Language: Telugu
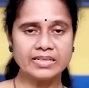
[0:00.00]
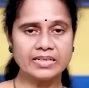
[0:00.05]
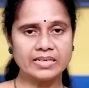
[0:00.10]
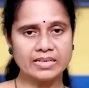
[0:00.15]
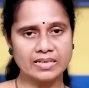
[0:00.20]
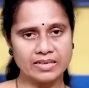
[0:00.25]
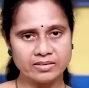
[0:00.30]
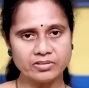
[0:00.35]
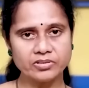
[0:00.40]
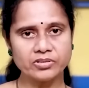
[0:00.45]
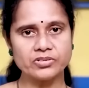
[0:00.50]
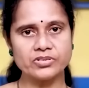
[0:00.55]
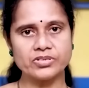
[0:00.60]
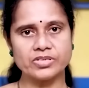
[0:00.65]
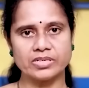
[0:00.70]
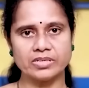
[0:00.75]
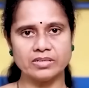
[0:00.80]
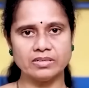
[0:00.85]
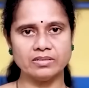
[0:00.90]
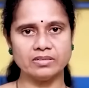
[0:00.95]
నా దగ్గరికి రావటం
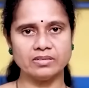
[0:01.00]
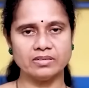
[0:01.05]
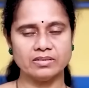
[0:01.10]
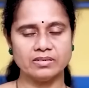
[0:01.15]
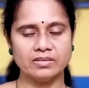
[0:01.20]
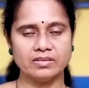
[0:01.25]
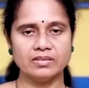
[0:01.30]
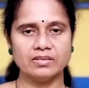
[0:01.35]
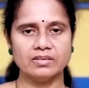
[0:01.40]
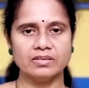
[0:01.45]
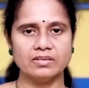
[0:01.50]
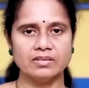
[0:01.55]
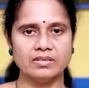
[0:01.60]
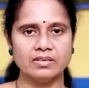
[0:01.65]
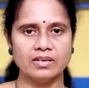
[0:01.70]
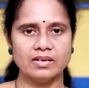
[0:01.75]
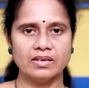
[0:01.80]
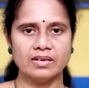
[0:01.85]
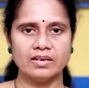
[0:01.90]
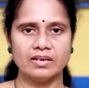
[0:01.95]
జరిగింది
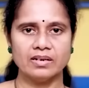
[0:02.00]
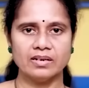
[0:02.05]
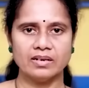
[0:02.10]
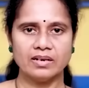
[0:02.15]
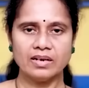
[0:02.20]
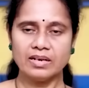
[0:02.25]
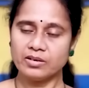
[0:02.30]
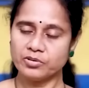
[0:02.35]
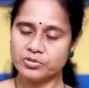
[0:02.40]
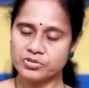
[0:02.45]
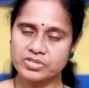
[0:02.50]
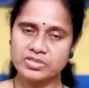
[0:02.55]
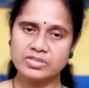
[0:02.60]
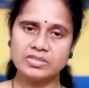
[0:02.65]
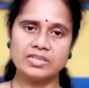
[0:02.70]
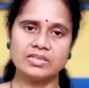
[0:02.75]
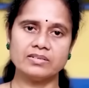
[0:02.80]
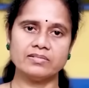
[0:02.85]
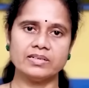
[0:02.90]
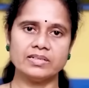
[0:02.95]
అలా వచ్చిన
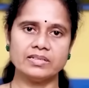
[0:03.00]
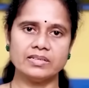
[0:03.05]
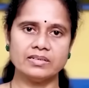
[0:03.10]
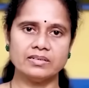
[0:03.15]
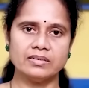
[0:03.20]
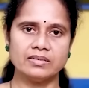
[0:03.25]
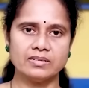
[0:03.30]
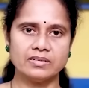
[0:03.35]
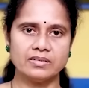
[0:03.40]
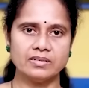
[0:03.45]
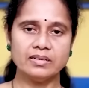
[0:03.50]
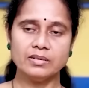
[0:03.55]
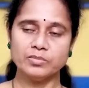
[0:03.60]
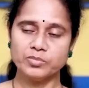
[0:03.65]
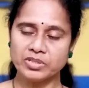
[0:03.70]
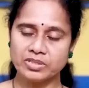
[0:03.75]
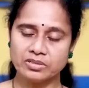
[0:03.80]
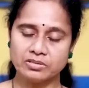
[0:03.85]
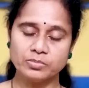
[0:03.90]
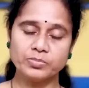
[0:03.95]
తర్వాత నేను
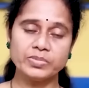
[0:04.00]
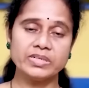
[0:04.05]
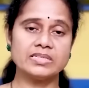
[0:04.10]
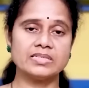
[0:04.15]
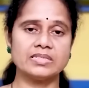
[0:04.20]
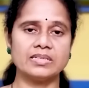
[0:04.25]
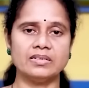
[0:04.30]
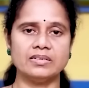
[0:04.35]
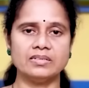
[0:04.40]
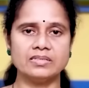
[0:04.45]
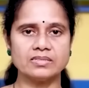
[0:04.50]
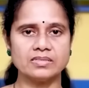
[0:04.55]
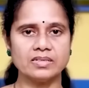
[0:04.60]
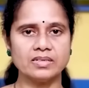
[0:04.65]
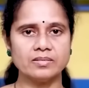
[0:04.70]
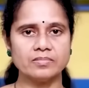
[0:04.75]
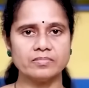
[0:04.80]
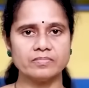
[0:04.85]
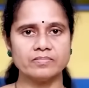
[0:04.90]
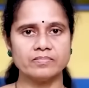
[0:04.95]
మొత్తం పరిశీలిస్తే
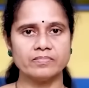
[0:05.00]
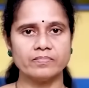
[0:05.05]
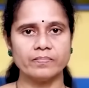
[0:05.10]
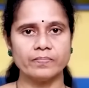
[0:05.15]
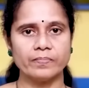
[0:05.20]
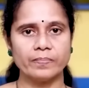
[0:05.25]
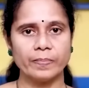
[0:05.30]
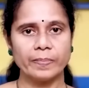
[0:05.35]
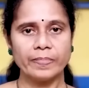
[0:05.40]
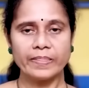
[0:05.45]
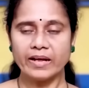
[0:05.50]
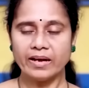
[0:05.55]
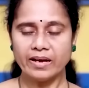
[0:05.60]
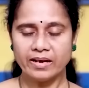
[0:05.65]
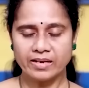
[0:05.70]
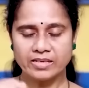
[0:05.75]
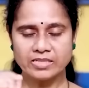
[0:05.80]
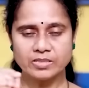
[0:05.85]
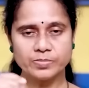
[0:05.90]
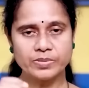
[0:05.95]
ఆ
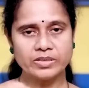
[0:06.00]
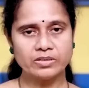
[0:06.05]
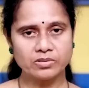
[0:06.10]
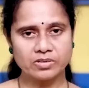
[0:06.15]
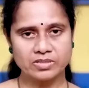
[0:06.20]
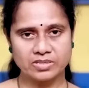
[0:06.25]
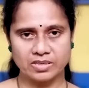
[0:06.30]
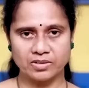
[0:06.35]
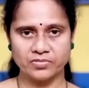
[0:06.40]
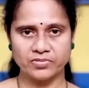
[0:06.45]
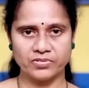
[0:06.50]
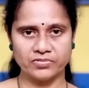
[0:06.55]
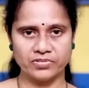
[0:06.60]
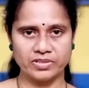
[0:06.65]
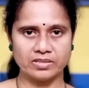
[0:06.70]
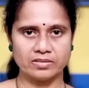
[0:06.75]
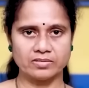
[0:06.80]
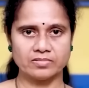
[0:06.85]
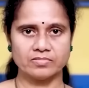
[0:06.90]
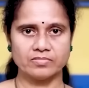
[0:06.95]
హస్బెండ్ ఒక
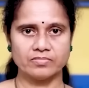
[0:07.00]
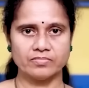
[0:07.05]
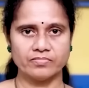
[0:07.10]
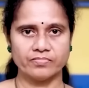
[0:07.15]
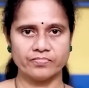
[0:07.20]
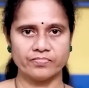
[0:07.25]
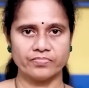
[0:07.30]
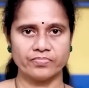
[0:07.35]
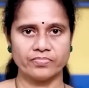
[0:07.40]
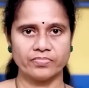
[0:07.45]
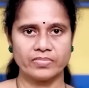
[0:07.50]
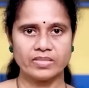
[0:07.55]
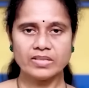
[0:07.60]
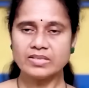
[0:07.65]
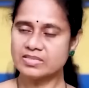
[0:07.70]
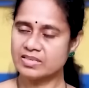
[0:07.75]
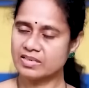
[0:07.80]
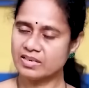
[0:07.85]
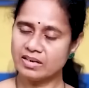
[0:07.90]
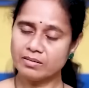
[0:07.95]
సాఫ్ట్వేర్
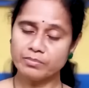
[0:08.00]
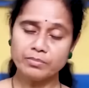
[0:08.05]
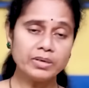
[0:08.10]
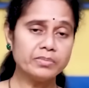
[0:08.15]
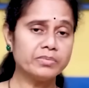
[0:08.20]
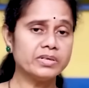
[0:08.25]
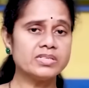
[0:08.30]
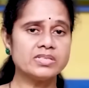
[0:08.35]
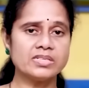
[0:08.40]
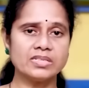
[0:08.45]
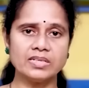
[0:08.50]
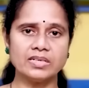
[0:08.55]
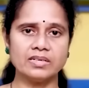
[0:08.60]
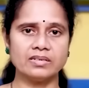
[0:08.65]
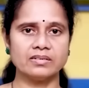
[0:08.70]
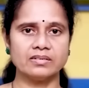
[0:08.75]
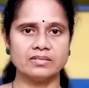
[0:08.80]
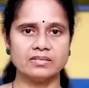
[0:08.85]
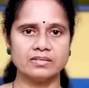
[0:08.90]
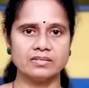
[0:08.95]
నిజంగా అమ్మాయి మంచిదే
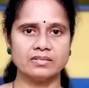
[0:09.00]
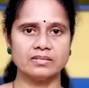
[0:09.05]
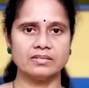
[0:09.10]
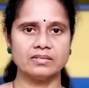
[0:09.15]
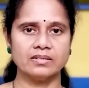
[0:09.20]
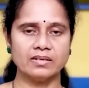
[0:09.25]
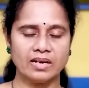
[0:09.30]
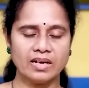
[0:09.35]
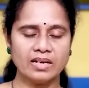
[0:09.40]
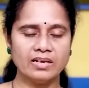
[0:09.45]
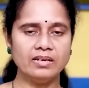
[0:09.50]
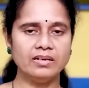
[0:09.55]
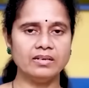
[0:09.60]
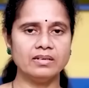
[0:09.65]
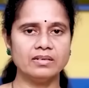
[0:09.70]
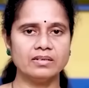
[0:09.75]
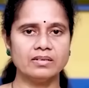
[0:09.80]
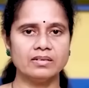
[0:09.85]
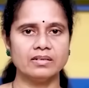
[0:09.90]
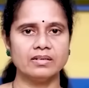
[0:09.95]
కానీ
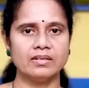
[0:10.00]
